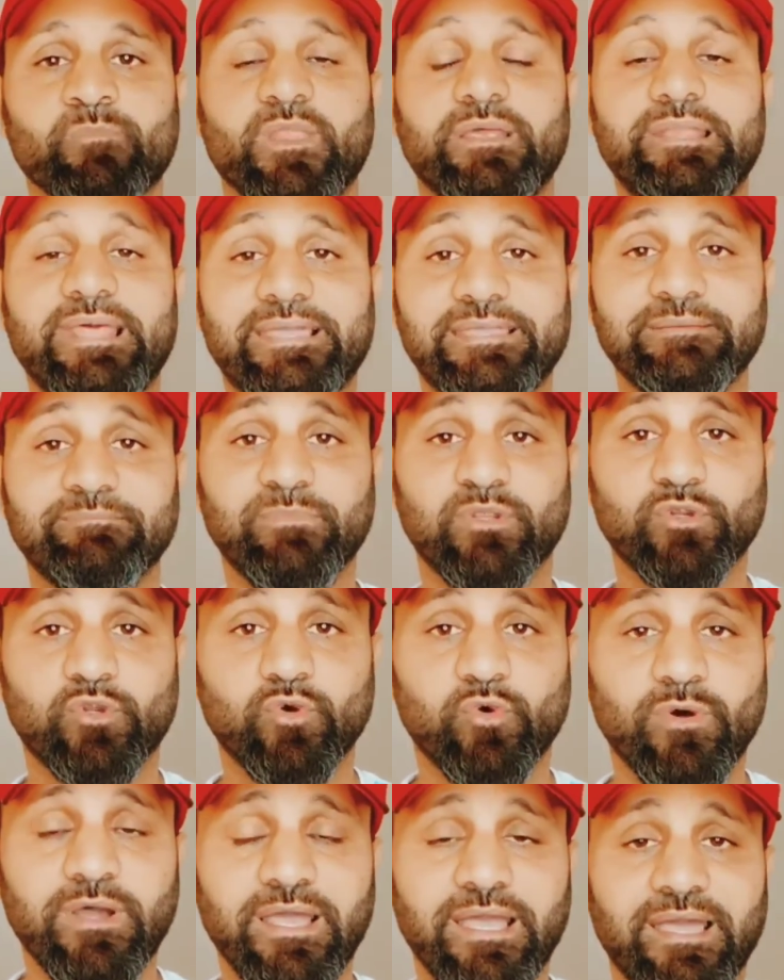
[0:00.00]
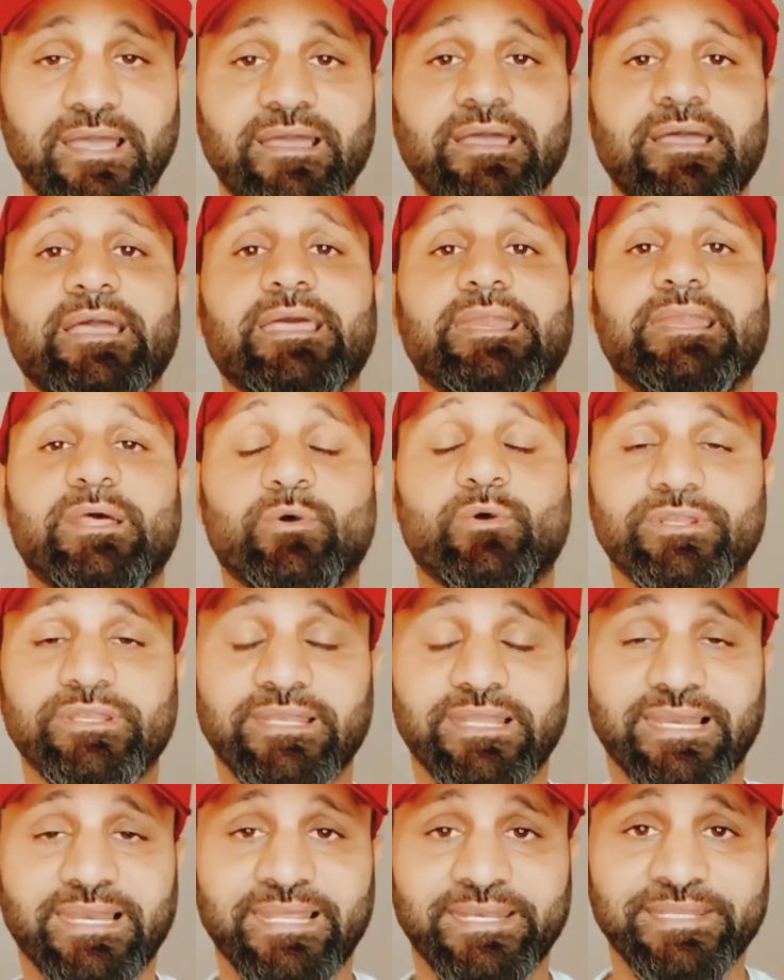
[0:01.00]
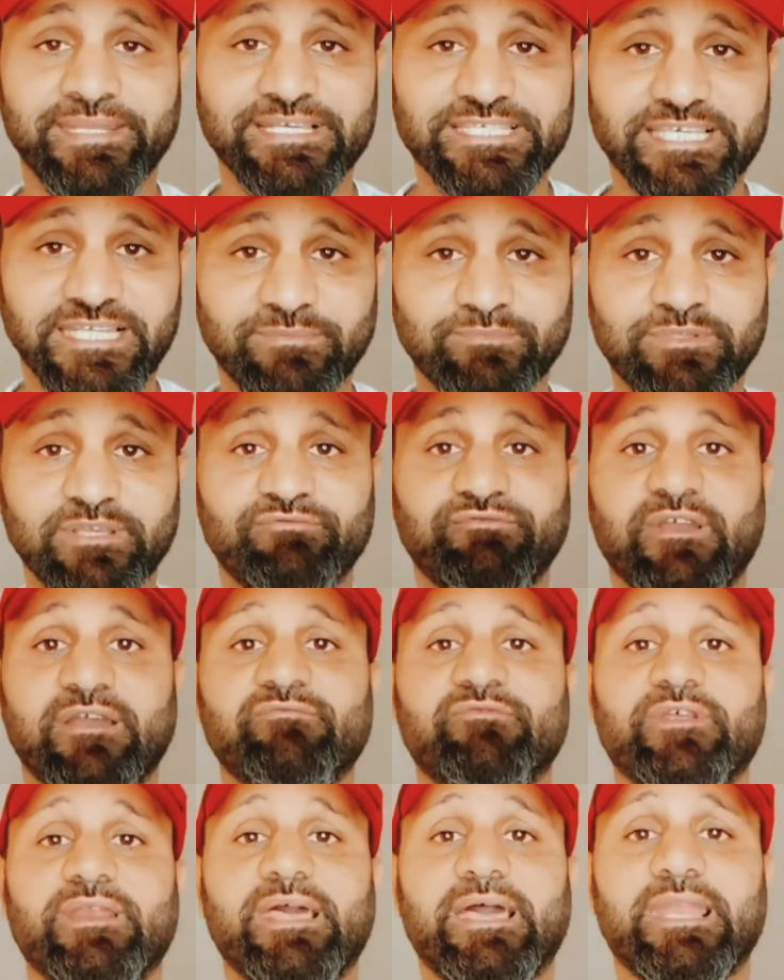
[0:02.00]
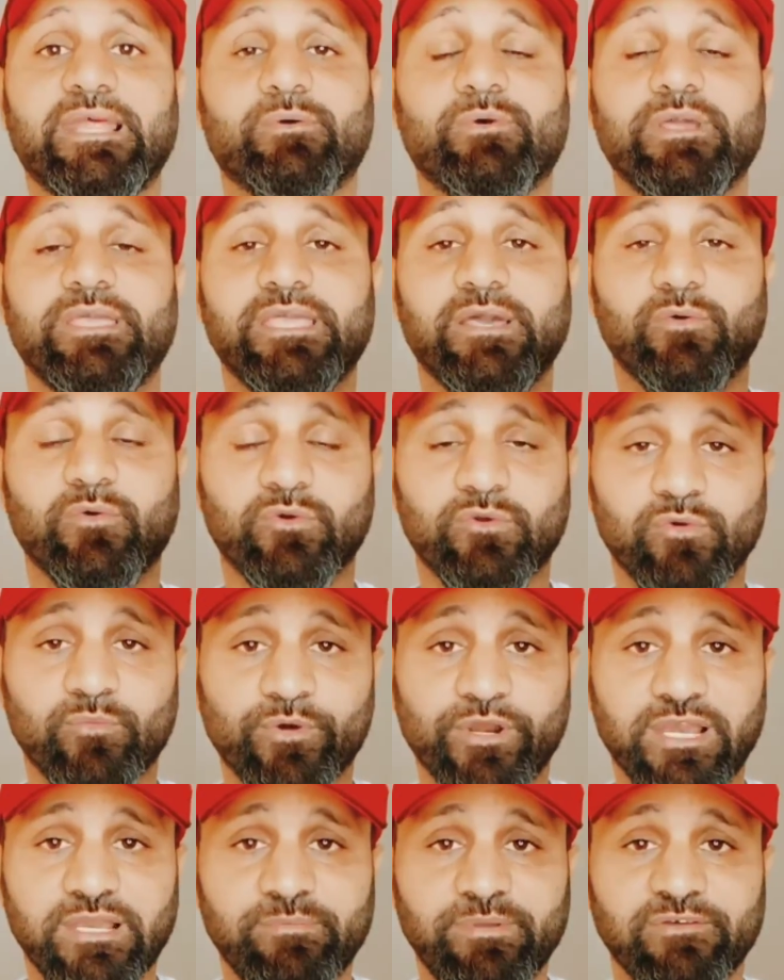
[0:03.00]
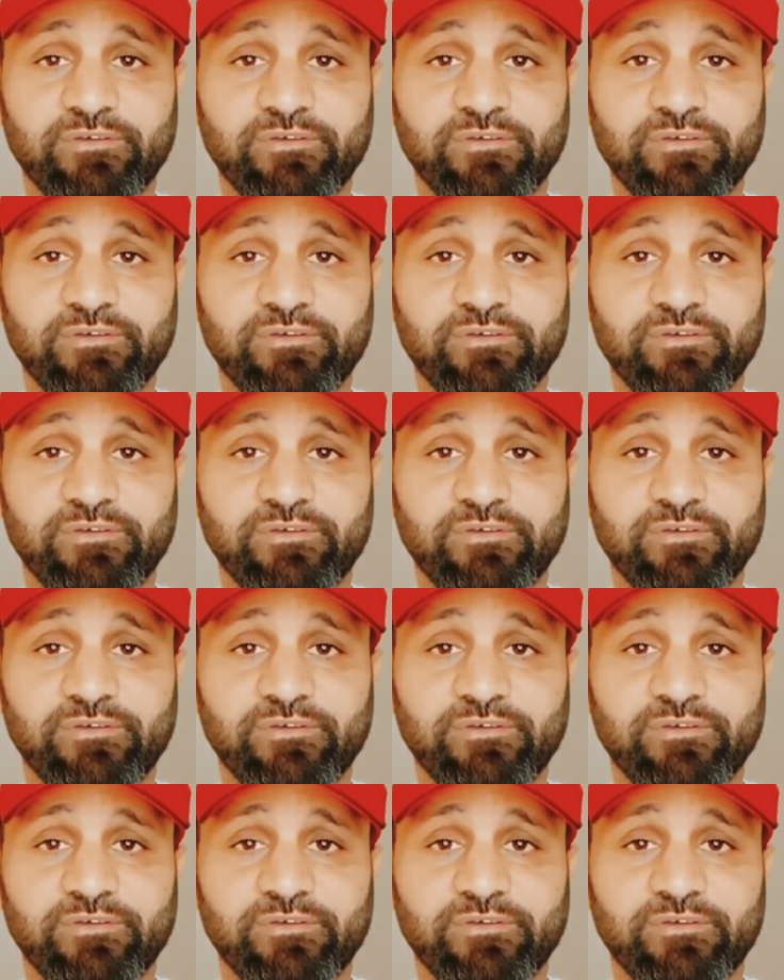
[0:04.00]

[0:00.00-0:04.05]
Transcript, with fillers: لكن من جواها لو الناس اللي بتفهم في الاهلاويه والجمهور اللي